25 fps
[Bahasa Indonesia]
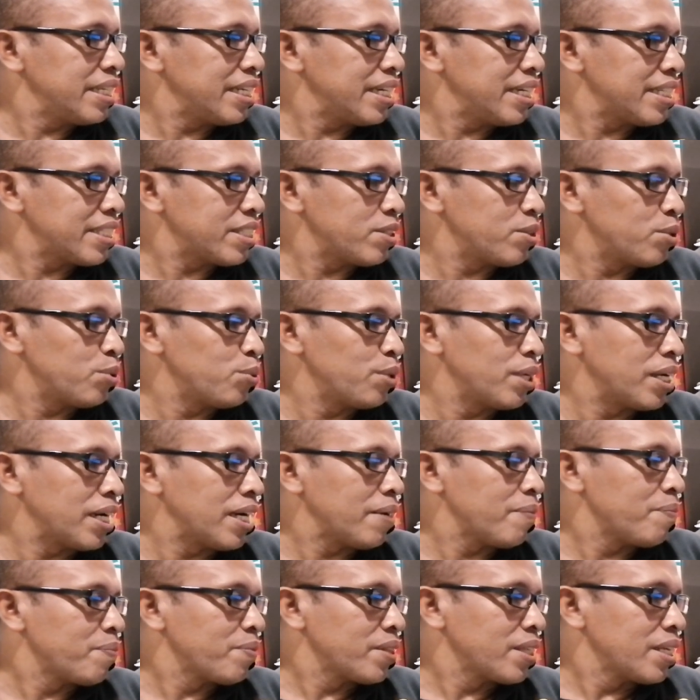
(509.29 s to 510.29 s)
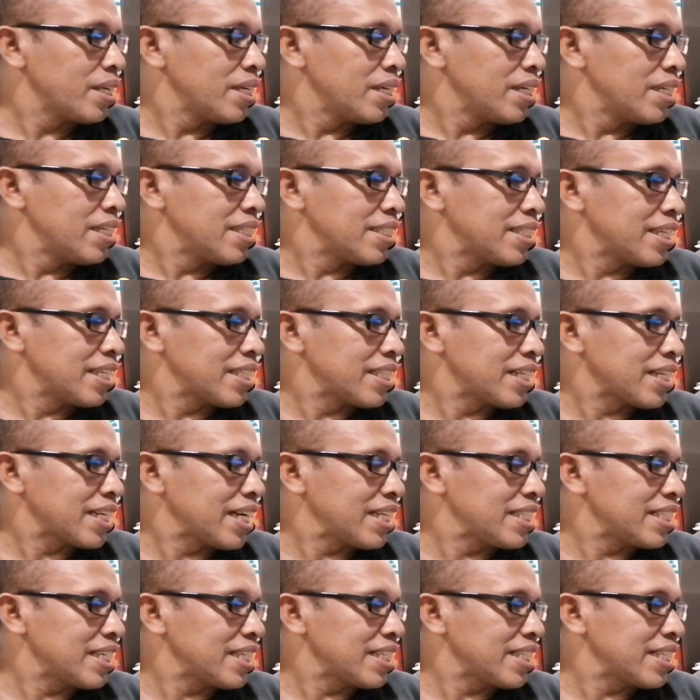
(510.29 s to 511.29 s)
S2. Saya
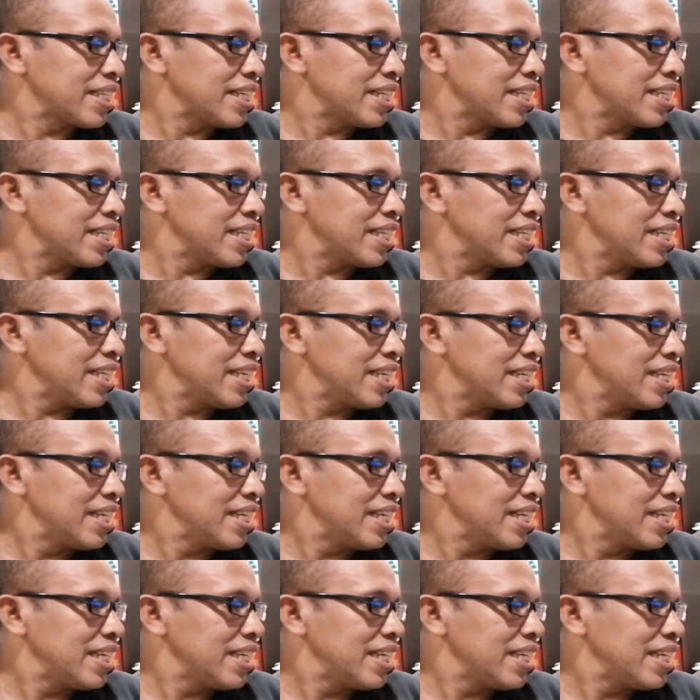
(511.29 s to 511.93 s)
tekan ke kiri,